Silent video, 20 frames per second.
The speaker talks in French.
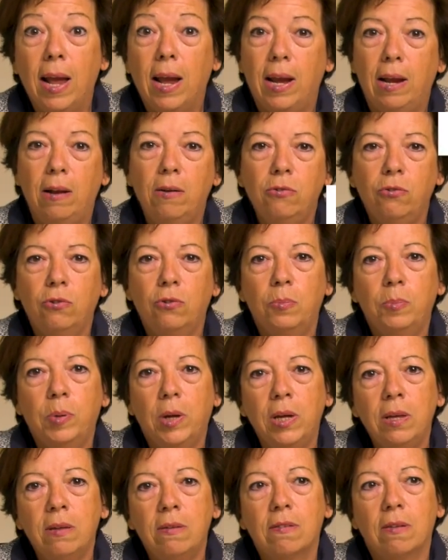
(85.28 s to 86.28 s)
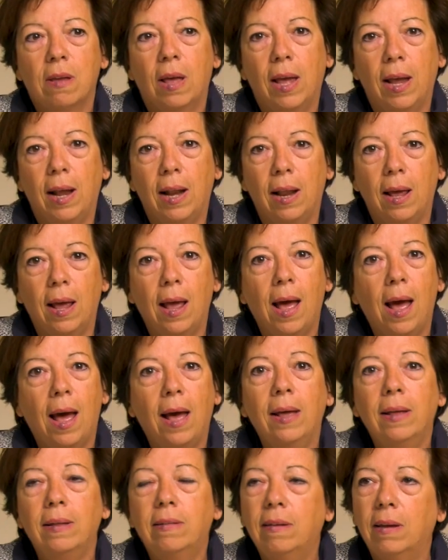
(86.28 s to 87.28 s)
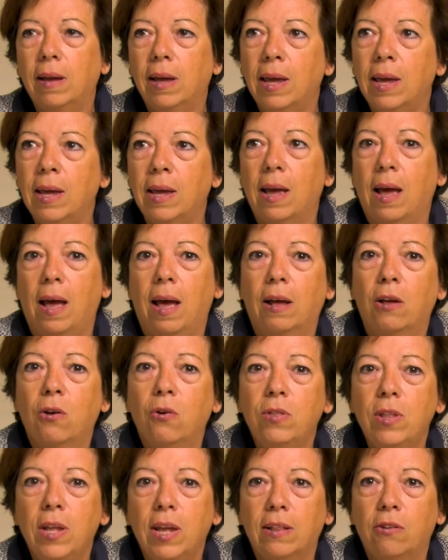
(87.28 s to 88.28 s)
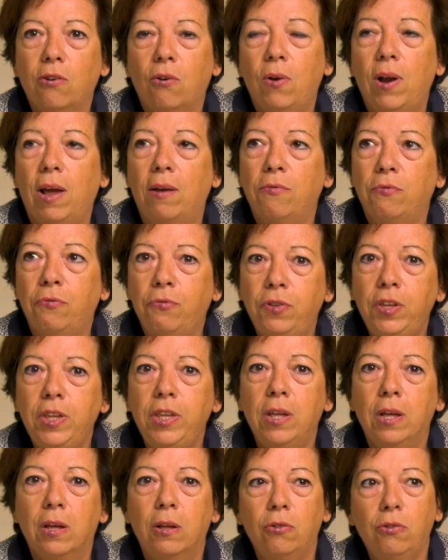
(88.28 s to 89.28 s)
Et l'entreprise, elle, a intérêt à connaître la vie